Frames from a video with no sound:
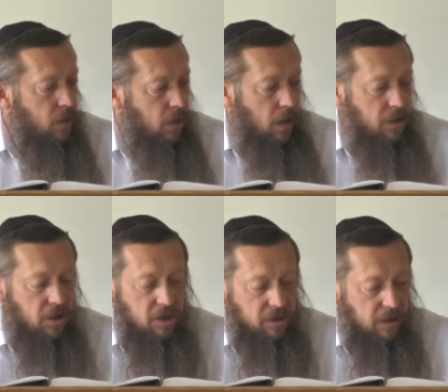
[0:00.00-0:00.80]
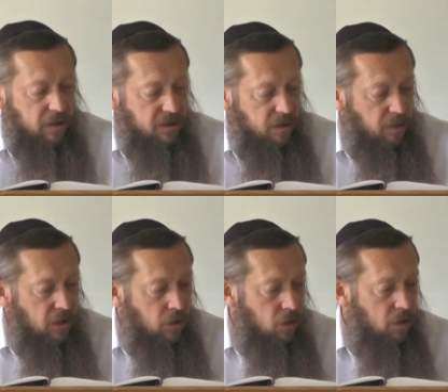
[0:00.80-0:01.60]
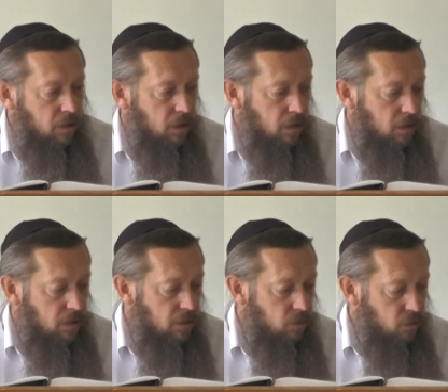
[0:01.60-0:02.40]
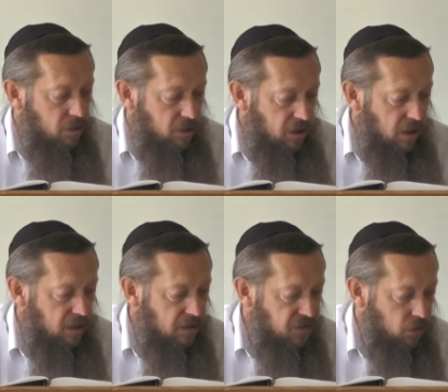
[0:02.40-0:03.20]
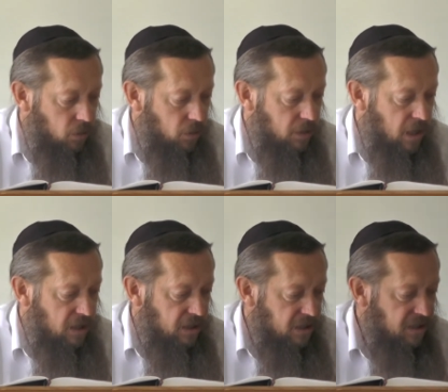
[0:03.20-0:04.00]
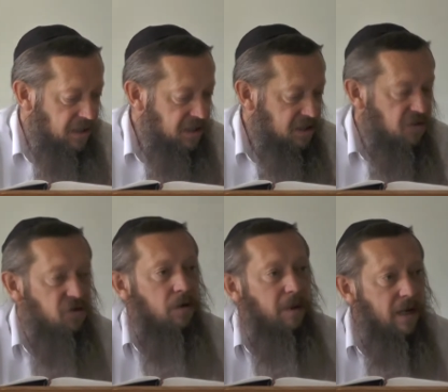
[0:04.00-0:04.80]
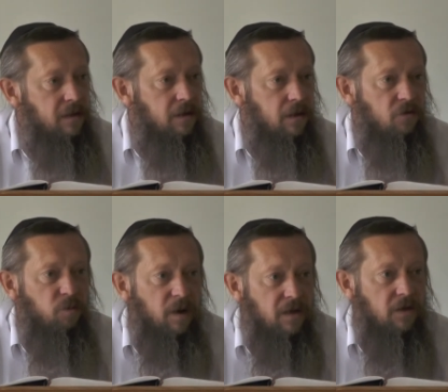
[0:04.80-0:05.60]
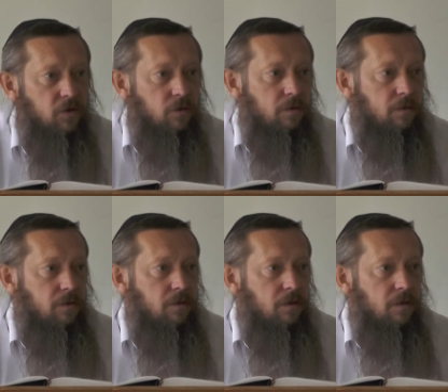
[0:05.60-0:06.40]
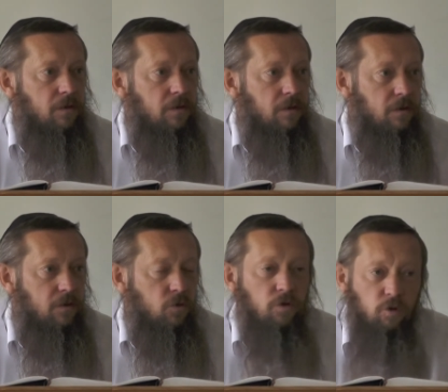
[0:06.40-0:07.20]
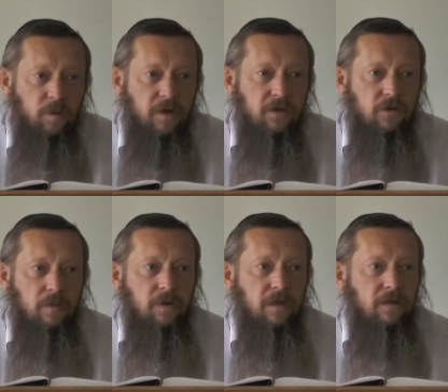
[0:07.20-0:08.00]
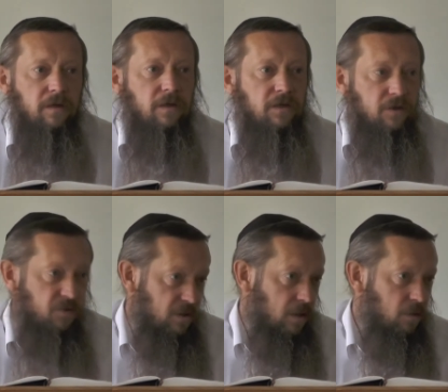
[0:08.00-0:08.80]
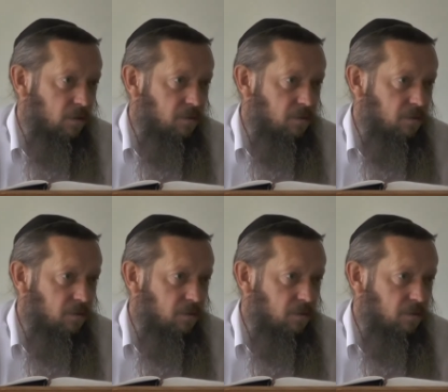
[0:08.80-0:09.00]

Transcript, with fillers: Конечно, когда человек больной, ему разрешается все, даже ездить в шаббат в больницу. Только в больницу, обратно нет, если выздоровел.